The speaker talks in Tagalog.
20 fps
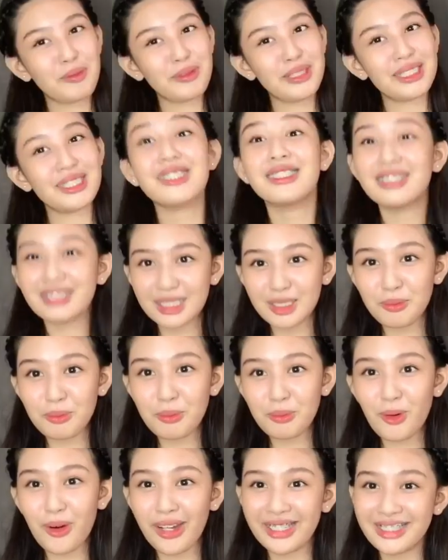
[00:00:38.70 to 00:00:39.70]
With
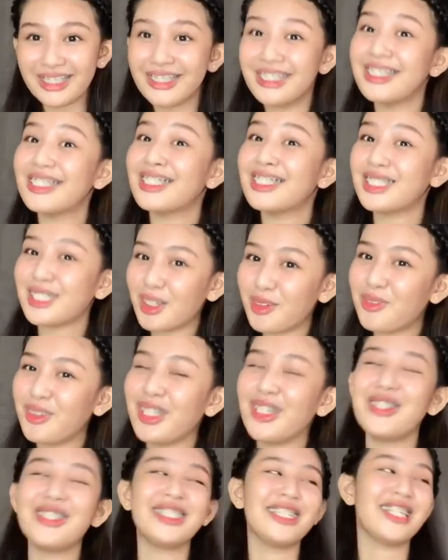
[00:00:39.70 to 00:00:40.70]
disappointed sa shop
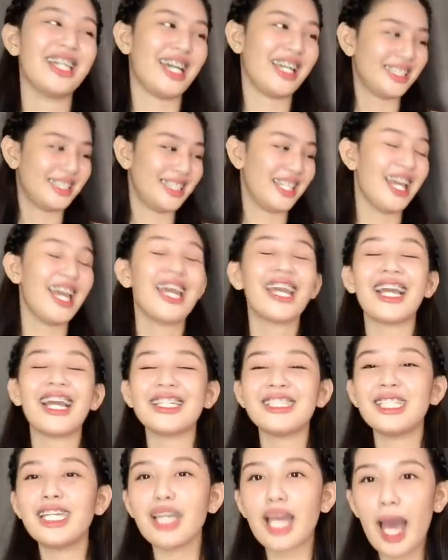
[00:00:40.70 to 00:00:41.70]
na yun guys.
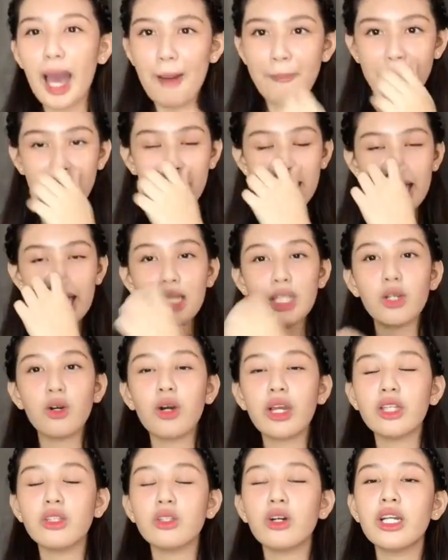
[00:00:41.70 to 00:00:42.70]
Kasi nga,
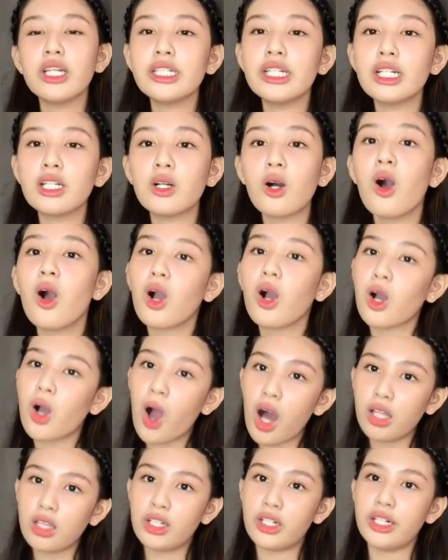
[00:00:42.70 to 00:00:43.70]
yung in-order kong
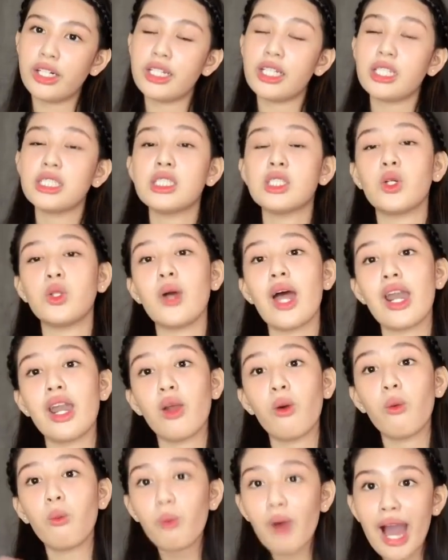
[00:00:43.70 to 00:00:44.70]
color is
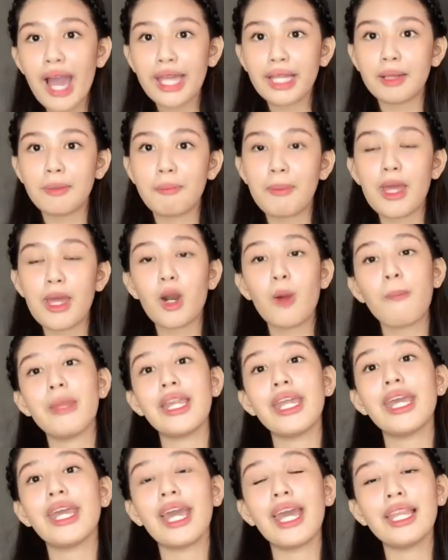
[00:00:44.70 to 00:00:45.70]
kunwari white, pero
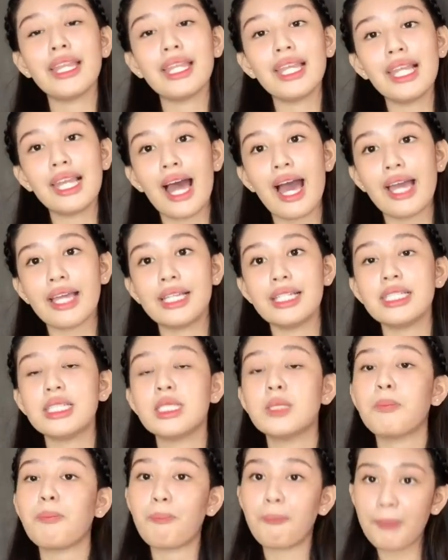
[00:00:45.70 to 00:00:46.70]
binigay nila
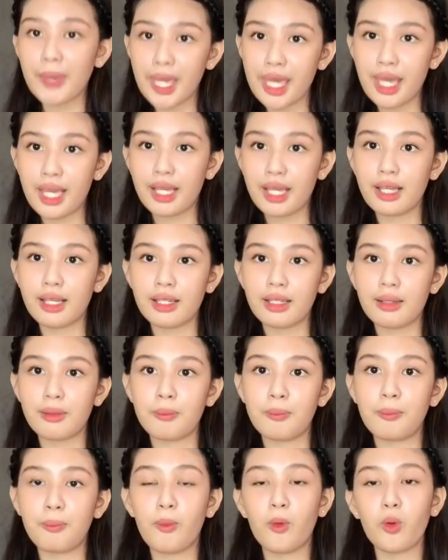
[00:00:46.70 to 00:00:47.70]
is pink.
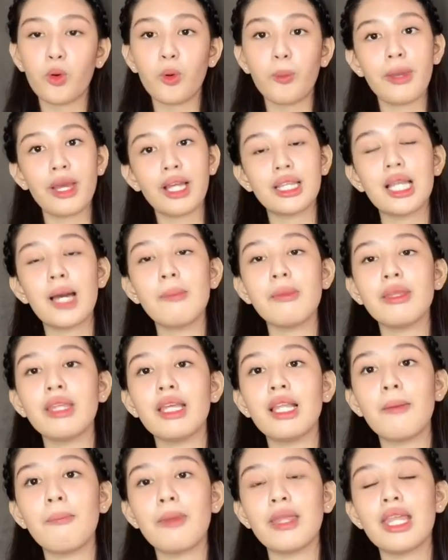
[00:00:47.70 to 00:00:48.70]
Puro pink. Ang dami
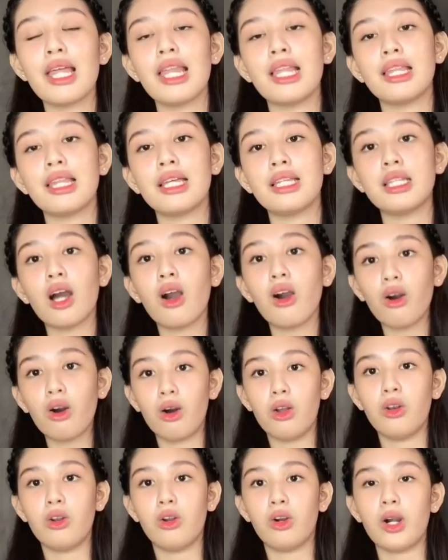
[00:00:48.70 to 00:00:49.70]
nilang pinalitan na
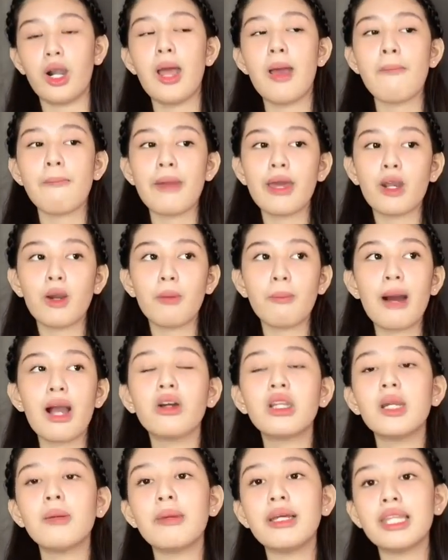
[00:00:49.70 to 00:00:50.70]
color. Pero
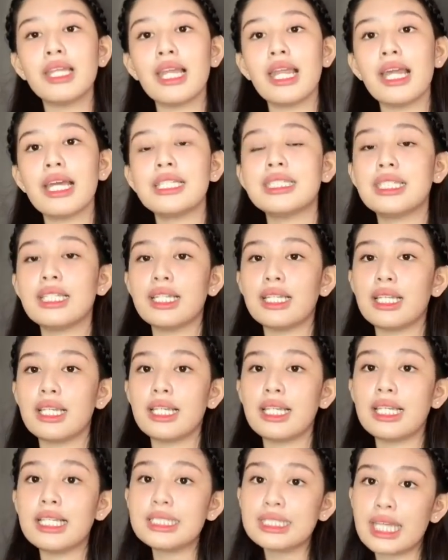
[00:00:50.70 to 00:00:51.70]
bago naman nila isin,
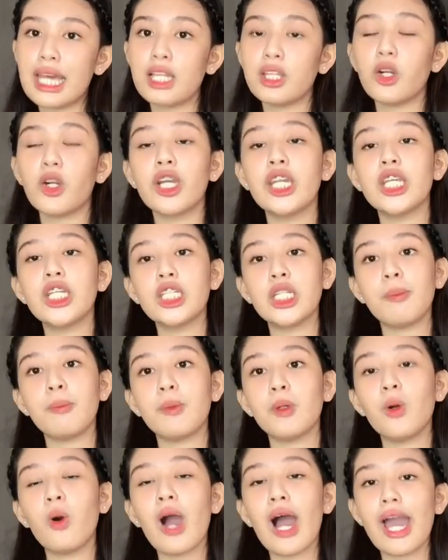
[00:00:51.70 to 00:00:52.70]
isend or iship
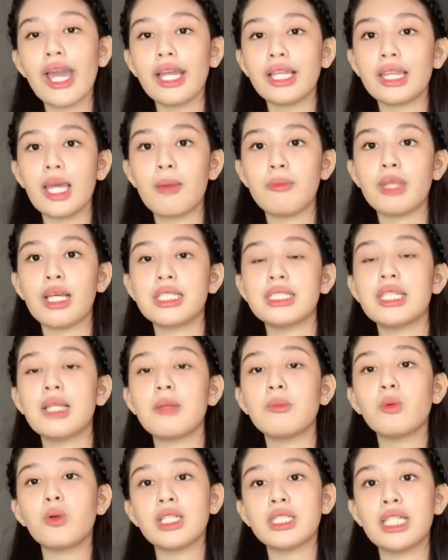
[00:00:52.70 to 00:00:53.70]
yung item,
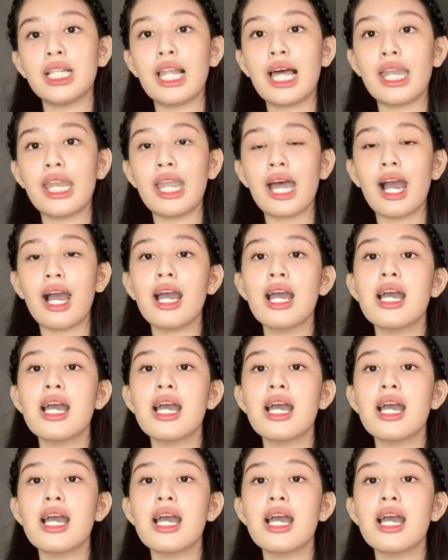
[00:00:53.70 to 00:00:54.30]
nag-send muna sila ng,